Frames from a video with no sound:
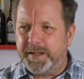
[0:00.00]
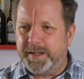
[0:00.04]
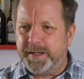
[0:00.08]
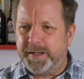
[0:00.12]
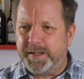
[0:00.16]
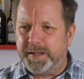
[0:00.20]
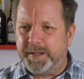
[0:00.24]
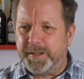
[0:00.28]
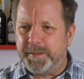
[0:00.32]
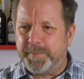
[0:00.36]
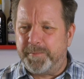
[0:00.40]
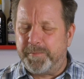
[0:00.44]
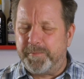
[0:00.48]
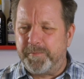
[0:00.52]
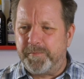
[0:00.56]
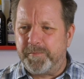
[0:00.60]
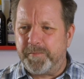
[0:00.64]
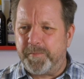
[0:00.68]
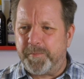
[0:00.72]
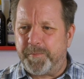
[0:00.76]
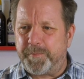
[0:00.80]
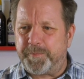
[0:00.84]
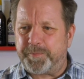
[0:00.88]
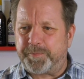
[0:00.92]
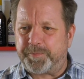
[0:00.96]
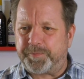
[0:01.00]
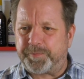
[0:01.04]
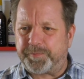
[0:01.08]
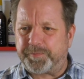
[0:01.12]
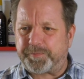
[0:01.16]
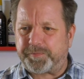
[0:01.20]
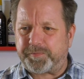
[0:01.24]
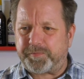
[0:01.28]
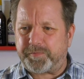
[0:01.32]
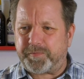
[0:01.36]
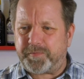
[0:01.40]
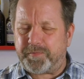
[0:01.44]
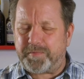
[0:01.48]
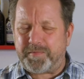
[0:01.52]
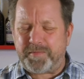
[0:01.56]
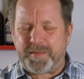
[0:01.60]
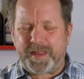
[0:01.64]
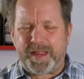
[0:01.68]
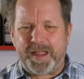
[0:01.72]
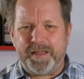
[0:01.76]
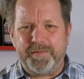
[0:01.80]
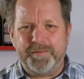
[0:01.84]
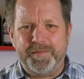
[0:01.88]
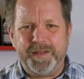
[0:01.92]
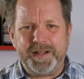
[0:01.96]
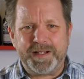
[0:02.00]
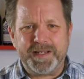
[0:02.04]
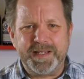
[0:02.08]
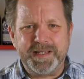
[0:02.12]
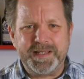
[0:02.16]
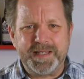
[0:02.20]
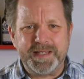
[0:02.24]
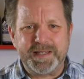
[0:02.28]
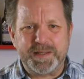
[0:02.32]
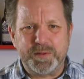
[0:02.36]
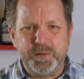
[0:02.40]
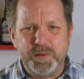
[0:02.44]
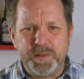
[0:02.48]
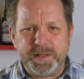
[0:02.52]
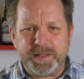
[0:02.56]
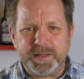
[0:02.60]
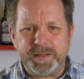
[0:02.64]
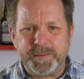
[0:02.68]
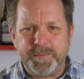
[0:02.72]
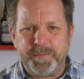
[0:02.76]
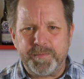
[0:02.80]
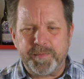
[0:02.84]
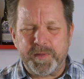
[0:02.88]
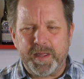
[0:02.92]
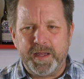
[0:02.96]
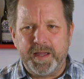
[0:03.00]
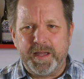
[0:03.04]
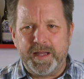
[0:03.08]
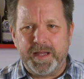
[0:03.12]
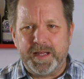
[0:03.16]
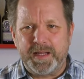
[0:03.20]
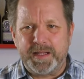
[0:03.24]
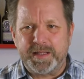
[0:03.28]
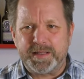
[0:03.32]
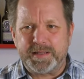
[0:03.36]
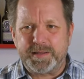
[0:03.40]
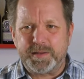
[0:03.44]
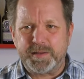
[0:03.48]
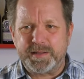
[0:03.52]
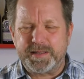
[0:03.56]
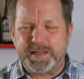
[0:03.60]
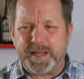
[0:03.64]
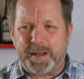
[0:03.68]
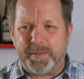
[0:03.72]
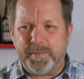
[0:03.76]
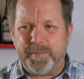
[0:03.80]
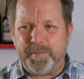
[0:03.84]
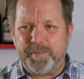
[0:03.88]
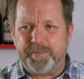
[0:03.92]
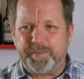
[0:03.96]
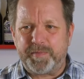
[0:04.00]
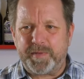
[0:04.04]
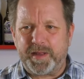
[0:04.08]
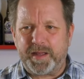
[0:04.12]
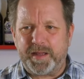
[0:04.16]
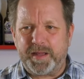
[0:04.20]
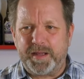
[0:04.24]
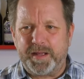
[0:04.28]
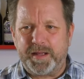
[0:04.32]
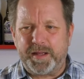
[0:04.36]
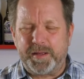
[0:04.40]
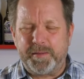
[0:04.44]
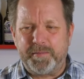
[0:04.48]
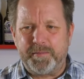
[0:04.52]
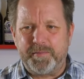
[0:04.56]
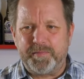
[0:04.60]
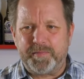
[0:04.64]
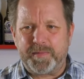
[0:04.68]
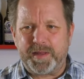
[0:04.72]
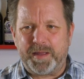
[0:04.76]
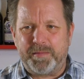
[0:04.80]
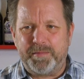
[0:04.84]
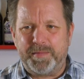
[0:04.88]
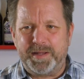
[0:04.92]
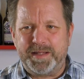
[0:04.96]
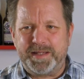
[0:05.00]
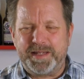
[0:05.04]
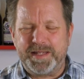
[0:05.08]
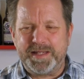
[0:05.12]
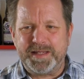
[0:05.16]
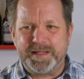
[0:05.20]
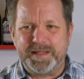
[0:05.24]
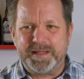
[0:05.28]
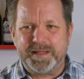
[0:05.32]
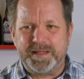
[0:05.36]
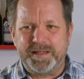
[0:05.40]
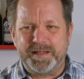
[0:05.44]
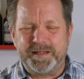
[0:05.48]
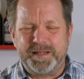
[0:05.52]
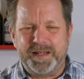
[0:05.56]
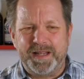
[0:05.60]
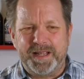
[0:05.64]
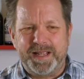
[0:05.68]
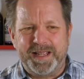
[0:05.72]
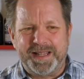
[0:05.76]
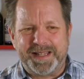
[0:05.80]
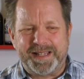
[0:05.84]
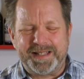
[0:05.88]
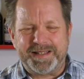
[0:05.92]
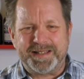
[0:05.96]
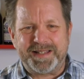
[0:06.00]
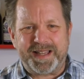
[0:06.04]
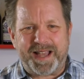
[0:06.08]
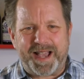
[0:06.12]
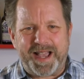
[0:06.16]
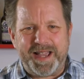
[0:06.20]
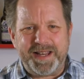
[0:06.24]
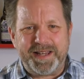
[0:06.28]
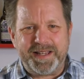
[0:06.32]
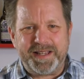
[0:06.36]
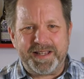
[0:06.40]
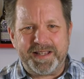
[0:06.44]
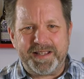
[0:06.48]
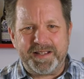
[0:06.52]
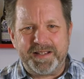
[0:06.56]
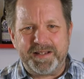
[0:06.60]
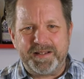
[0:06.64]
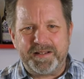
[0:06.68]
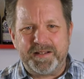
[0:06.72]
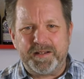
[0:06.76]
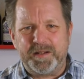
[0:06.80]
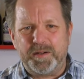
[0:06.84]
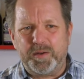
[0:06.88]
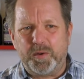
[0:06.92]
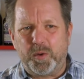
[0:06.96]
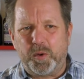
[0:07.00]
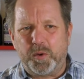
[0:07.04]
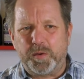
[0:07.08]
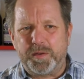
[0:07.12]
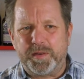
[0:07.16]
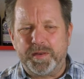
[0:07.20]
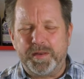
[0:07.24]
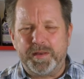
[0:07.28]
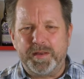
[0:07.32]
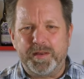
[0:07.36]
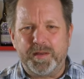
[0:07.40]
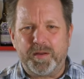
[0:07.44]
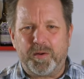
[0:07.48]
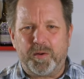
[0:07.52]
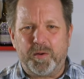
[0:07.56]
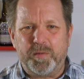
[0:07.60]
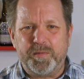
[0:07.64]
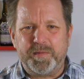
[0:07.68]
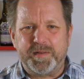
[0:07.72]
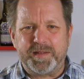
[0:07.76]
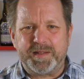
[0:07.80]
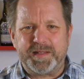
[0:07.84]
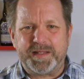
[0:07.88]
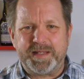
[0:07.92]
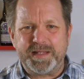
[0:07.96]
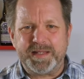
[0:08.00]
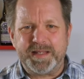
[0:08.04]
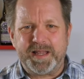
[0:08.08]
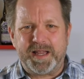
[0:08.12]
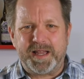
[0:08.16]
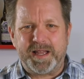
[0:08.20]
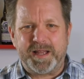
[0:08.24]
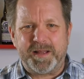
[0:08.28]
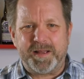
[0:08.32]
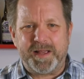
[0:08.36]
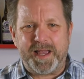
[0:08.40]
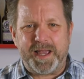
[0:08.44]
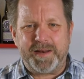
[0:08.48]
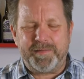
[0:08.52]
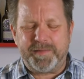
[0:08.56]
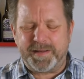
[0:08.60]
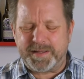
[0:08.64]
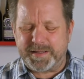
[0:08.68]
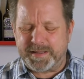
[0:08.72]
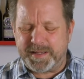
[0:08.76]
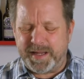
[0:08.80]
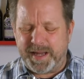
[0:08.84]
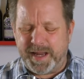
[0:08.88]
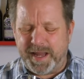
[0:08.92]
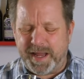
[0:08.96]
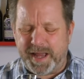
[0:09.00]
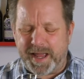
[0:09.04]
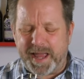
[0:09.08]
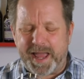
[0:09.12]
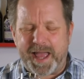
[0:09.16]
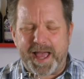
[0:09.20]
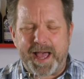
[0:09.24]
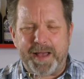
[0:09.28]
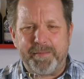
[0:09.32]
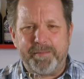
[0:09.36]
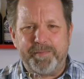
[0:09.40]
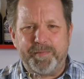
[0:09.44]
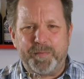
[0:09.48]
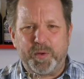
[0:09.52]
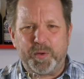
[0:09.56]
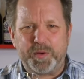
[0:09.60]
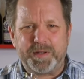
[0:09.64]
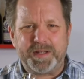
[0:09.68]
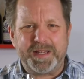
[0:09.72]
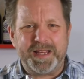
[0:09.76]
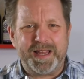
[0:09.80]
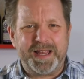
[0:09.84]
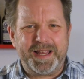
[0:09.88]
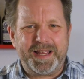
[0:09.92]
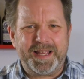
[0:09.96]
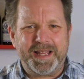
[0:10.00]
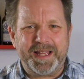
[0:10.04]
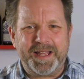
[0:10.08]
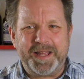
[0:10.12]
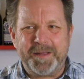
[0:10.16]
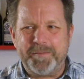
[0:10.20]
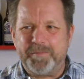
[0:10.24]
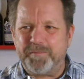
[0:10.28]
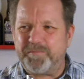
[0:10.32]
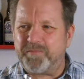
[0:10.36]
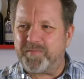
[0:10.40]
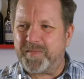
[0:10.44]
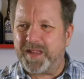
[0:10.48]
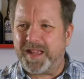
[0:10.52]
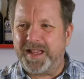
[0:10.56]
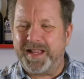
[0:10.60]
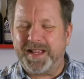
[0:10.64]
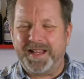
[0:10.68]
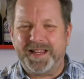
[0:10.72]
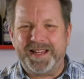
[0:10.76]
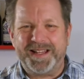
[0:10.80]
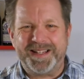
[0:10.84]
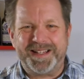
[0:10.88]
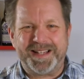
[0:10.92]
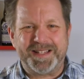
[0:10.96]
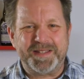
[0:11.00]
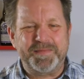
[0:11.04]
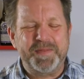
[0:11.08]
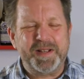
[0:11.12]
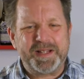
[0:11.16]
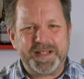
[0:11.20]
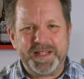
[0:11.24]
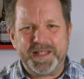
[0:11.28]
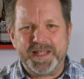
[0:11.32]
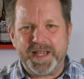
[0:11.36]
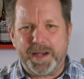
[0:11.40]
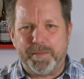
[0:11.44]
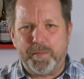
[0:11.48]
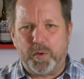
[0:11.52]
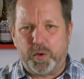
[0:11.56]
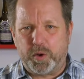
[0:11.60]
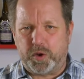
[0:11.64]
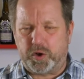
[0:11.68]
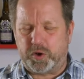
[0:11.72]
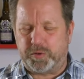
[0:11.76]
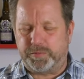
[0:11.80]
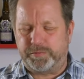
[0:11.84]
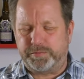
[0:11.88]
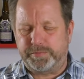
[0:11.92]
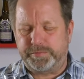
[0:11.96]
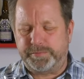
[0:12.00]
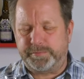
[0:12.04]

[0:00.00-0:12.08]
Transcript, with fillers: ähm, wirkt diese Süße zusammen ähm, mit diesen getreidigen Noten und dieser etwas herben Note, äh, das wirkt nicht harmonisch.